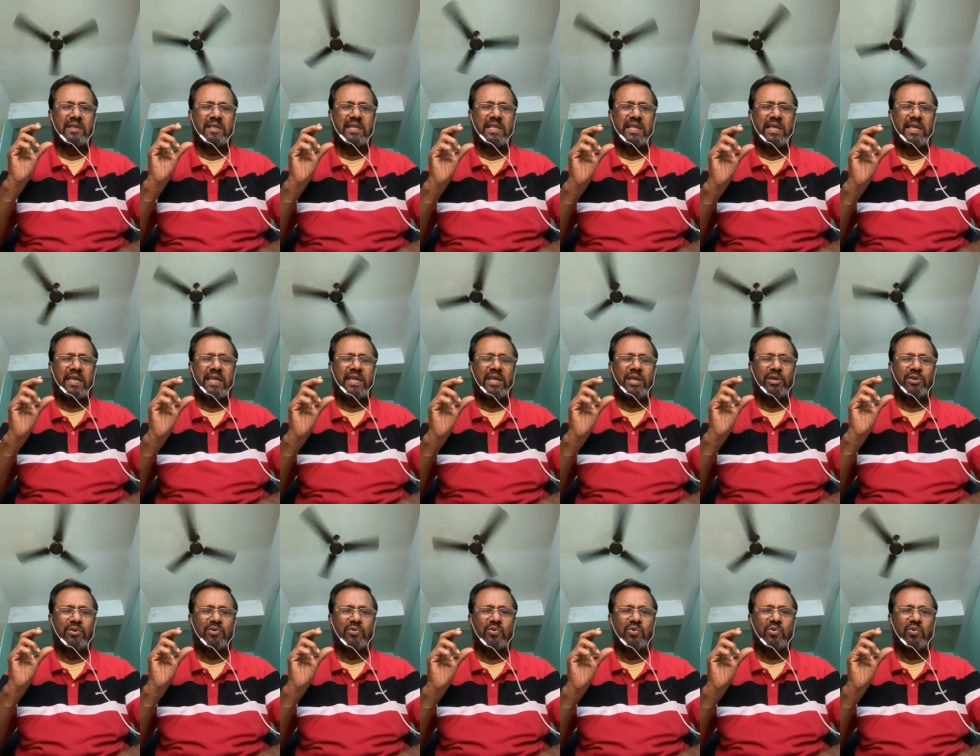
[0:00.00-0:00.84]

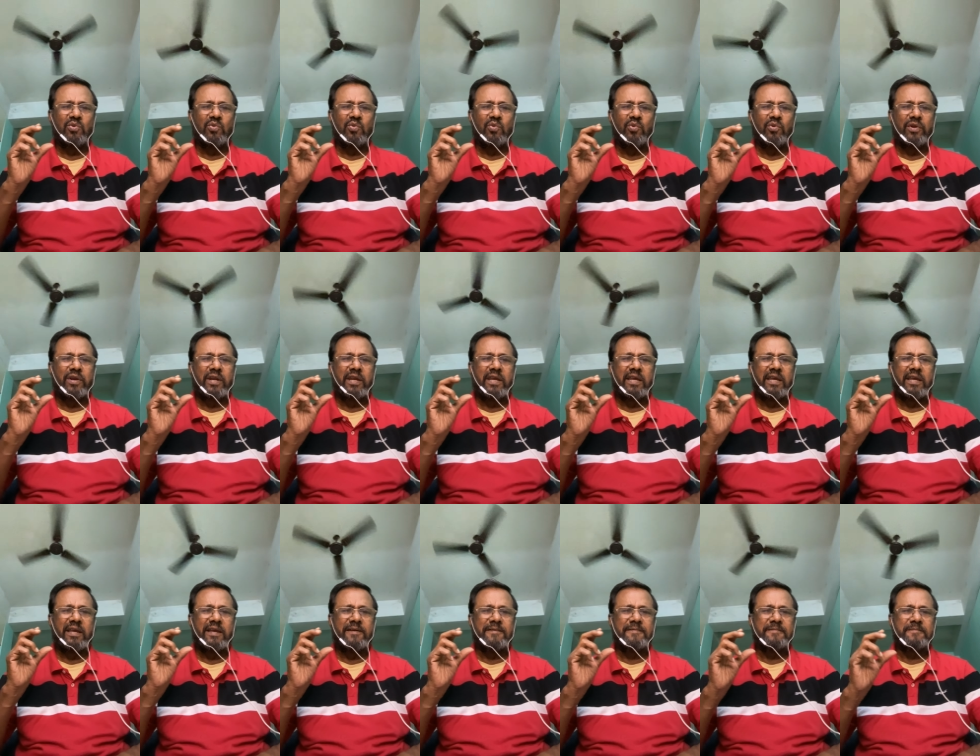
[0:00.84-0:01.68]
தீது ஒரி
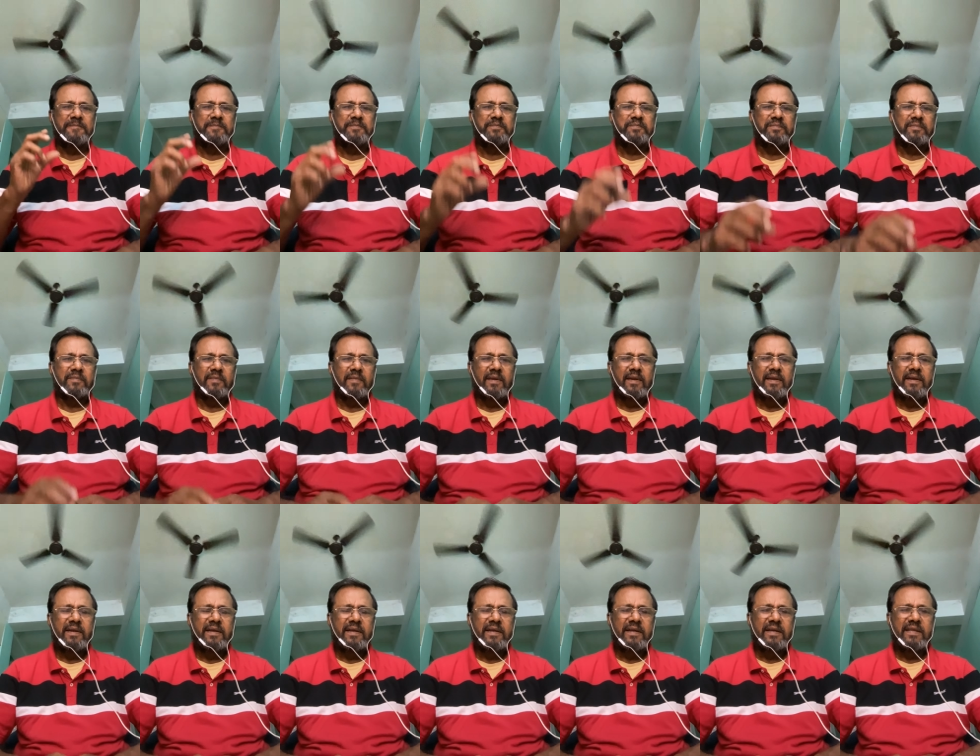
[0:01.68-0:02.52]

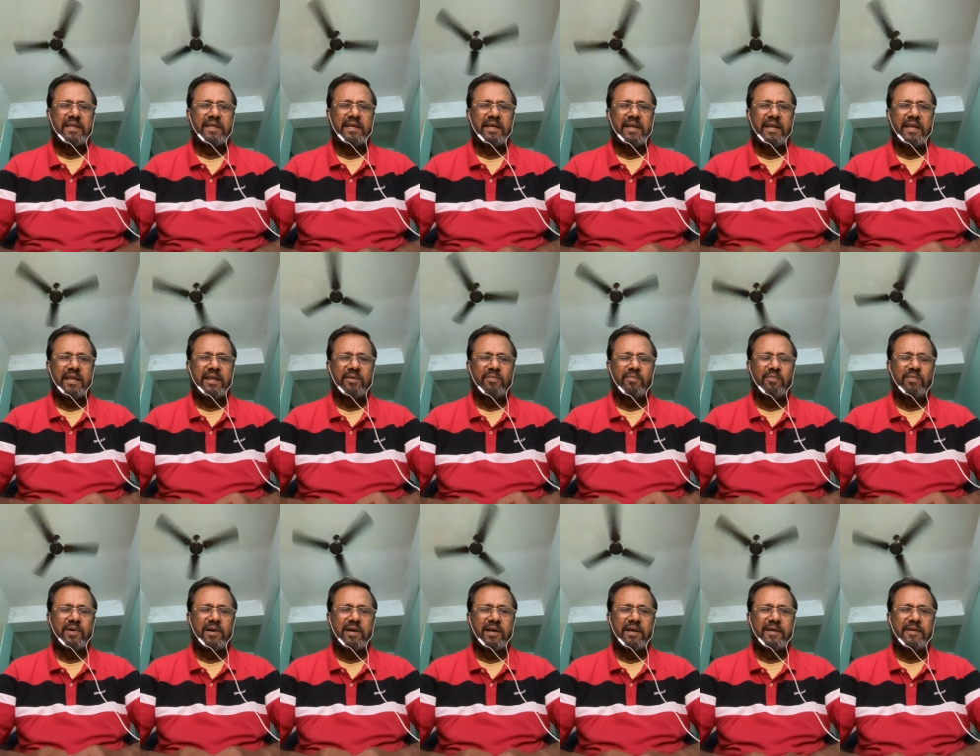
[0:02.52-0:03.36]
இதை என்னை
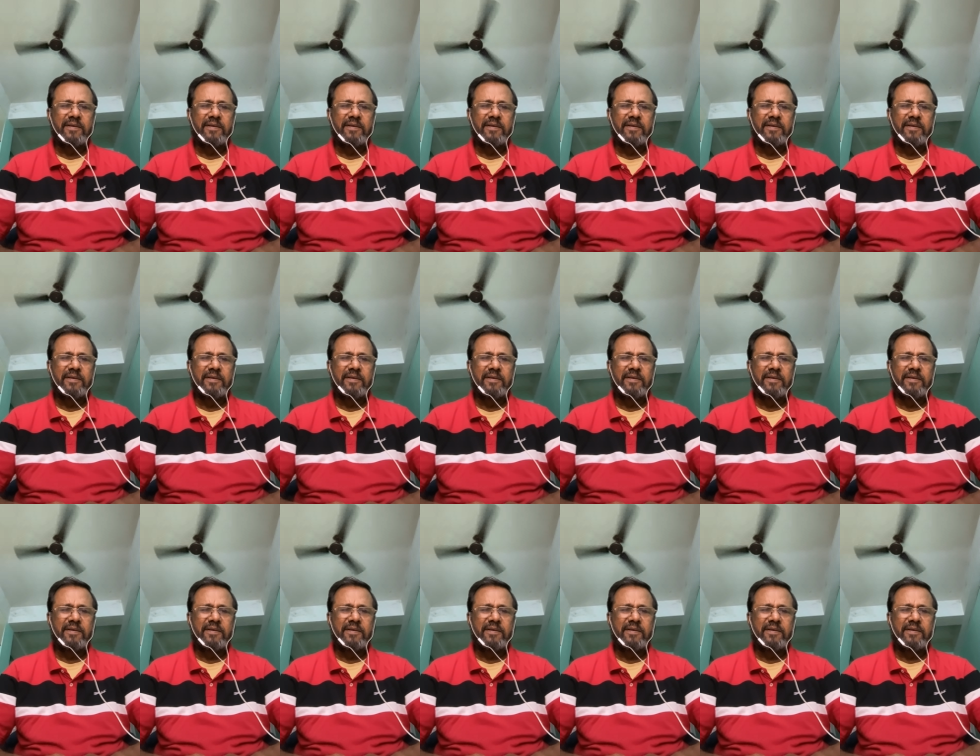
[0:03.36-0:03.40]
ரொம்ப